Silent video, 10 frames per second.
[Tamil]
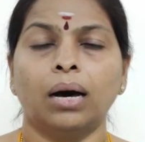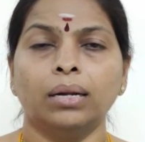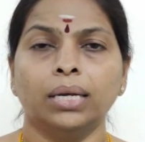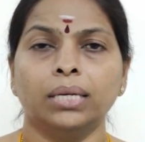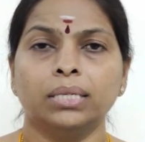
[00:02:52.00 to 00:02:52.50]

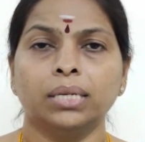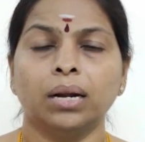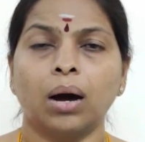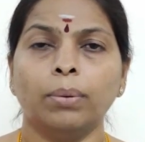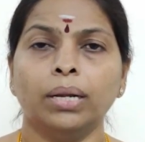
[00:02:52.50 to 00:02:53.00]
அன்னை
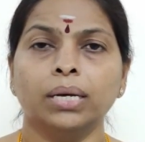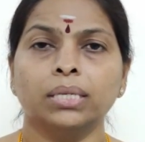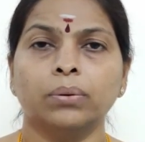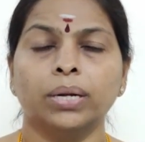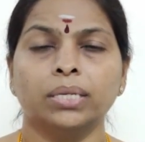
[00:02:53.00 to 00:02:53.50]

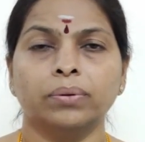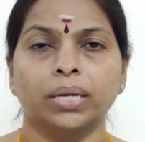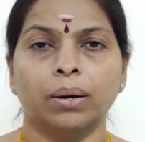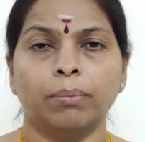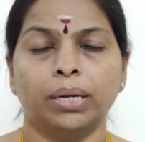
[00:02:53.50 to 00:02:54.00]
ஸ்ரீராமலிங்க
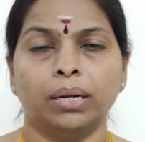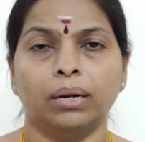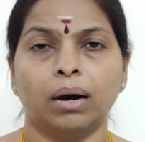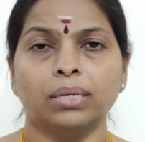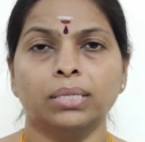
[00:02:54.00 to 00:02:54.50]
சவுடேஸ்வரி
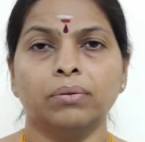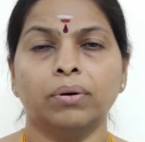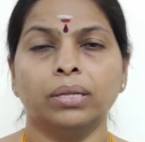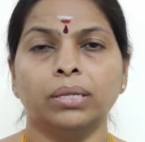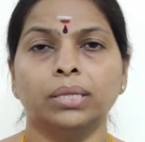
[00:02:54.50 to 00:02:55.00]
அம்மனின்
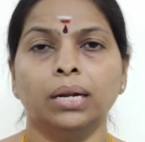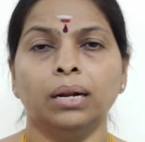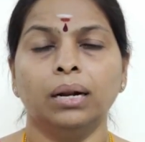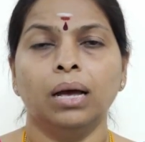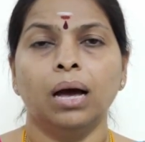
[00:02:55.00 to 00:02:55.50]

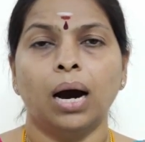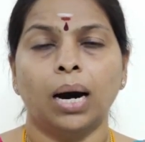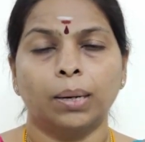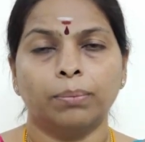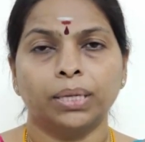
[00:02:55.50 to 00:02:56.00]
ஆசிர்வாதத்தில்
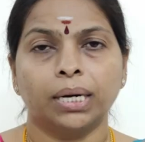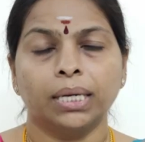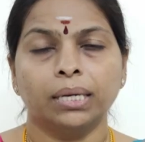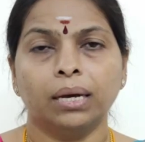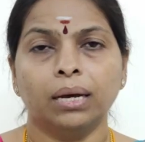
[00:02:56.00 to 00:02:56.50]
அறம்
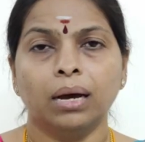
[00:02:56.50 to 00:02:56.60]
தழைக்க